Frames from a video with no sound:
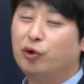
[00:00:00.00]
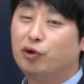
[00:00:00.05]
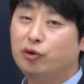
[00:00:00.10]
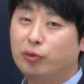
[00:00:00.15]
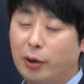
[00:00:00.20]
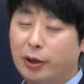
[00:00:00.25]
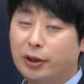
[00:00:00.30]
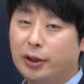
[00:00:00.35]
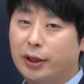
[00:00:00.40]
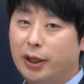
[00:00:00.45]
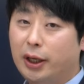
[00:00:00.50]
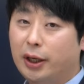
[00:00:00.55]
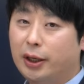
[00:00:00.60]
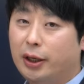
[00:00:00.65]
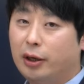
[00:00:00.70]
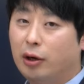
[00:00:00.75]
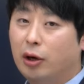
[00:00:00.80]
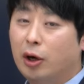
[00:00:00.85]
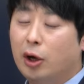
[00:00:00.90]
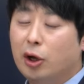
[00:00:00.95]
두 번은 해야
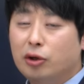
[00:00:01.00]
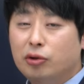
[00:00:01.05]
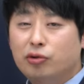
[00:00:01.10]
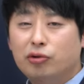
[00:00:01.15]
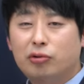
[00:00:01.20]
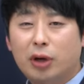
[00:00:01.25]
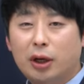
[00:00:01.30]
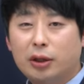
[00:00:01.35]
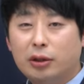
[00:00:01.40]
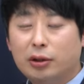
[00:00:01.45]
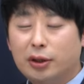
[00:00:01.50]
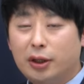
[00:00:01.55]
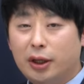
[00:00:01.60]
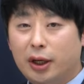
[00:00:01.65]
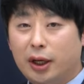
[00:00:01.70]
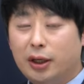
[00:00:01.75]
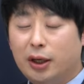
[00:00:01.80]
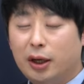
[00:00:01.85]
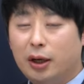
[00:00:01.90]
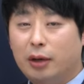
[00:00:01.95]
돼요. 6학년 때
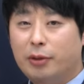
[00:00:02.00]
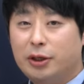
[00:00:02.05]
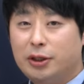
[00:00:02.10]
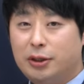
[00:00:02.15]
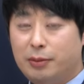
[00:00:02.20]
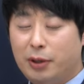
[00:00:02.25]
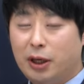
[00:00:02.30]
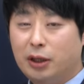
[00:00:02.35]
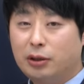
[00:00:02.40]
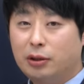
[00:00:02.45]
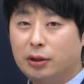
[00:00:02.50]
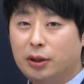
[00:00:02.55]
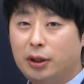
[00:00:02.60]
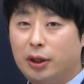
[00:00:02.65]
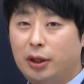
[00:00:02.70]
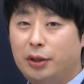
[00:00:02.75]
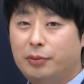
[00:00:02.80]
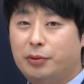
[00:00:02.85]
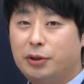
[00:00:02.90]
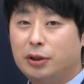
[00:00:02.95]
한 다음에 12학년
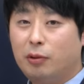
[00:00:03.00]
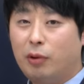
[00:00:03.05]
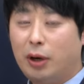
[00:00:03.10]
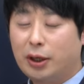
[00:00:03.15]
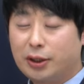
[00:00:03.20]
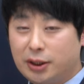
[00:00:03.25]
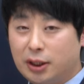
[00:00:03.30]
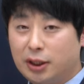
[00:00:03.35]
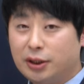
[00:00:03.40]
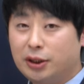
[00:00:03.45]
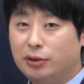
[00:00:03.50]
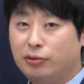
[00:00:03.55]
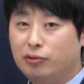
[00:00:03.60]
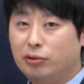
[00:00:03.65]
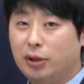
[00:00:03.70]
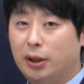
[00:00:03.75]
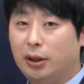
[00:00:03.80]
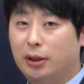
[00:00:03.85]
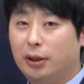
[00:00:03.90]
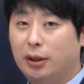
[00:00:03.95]
때 입시를 확신하실
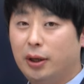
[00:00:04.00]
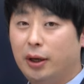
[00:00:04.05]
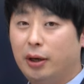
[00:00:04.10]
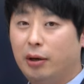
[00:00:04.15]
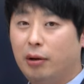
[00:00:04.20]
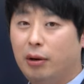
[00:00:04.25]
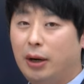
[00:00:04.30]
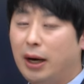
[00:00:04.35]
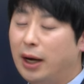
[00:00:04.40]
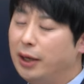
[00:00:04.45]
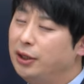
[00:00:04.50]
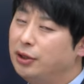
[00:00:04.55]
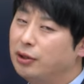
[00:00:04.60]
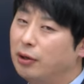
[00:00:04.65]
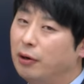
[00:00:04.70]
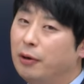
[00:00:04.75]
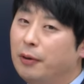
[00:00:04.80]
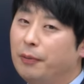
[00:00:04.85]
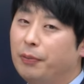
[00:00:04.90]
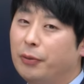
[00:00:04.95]
수가 있을까요?
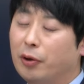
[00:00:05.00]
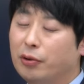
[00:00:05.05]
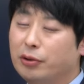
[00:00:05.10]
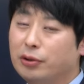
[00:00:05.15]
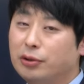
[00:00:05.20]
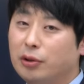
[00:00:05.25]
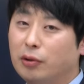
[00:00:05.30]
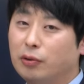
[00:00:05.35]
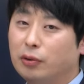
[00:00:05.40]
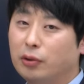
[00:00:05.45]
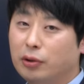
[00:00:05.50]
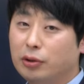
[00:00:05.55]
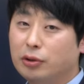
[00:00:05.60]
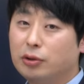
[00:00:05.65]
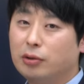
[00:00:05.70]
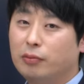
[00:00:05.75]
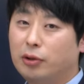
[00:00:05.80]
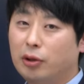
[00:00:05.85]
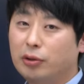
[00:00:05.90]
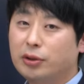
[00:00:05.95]
아니죠. 어느 정도는
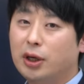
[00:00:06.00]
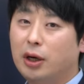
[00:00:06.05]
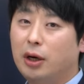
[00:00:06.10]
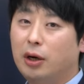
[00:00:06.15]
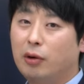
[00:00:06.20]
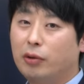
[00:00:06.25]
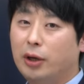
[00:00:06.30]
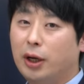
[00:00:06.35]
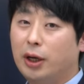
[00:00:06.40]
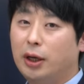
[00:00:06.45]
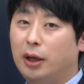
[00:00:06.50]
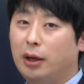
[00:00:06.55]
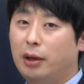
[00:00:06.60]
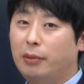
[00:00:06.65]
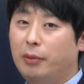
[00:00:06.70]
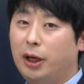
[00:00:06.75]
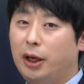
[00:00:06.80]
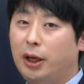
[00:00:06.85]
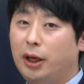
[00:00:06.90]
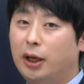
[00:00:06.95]
좀 성장하고 난
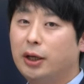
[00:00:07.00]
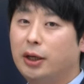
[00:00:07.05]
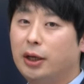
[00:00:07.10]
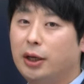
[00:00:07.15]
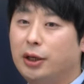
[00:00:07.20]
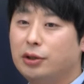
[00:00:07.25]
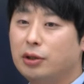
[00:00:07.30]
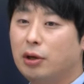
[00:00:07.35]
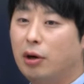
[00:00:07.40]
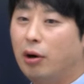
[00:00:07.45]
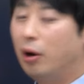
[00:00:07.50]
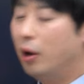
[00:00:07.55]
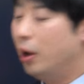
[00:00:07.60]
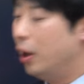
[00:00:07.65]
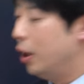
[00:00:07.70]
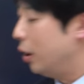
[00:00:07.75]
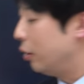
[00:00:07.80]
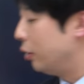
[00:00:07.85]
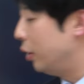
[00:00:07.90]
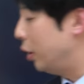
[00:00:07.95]
다음에 해야 되겠죠.
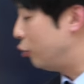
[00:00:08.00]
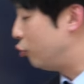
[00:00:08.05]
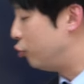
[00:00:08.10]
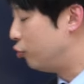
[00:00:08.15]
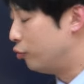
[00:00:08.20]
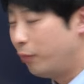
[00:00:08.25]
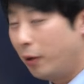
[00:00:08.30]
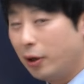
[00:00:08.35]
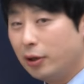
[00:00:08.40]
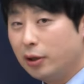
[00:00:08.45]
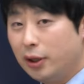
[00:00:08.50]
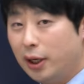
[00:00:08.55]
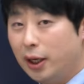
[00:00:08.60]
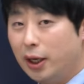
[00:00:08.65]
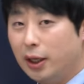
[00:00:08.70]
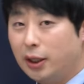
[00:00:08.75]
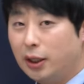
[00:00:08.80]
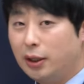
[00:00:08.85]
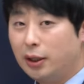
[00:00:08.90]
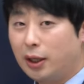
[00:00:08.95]
근데 두 번은
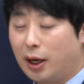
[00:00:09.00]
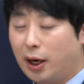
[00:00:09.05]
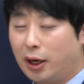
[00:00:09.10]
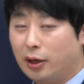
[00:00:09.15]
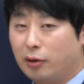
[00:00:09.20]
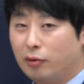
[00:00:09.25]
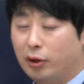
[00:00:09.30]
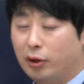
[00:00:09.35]
해야 된다라는